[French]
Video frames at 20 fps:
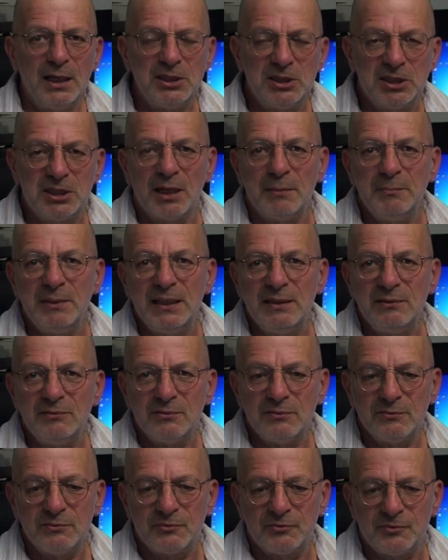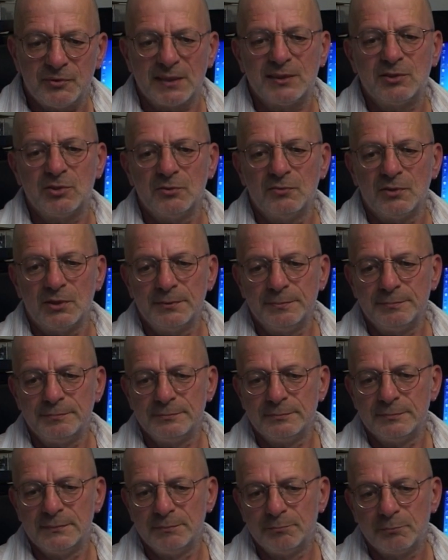Jamais face au vent.
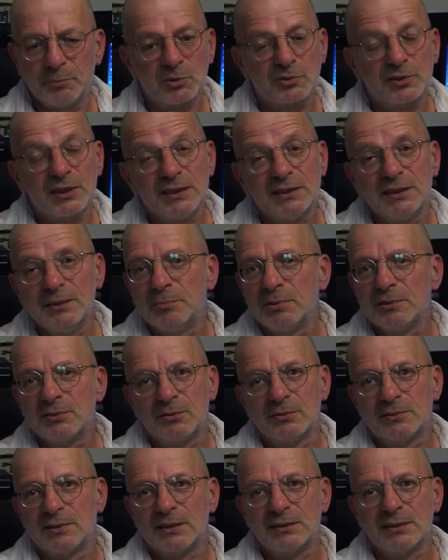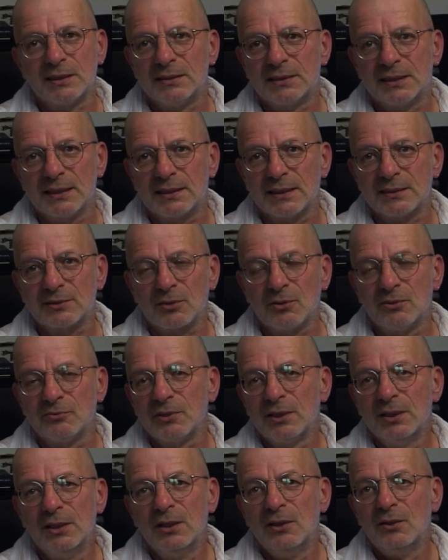Pensez-y, parce que ça, c'est une
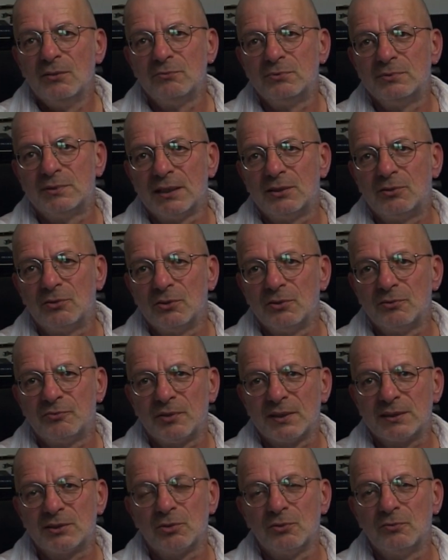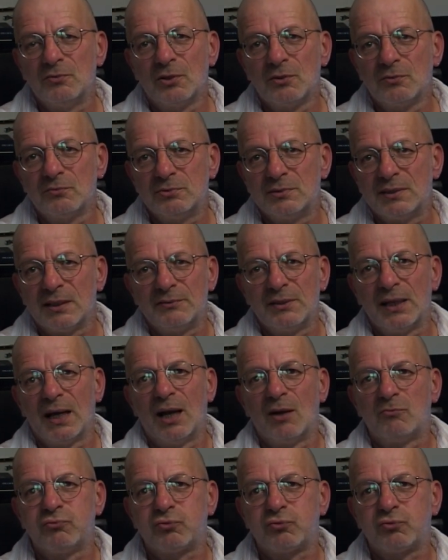catastrophe. Vous êtes euh, face au vent, vous avez un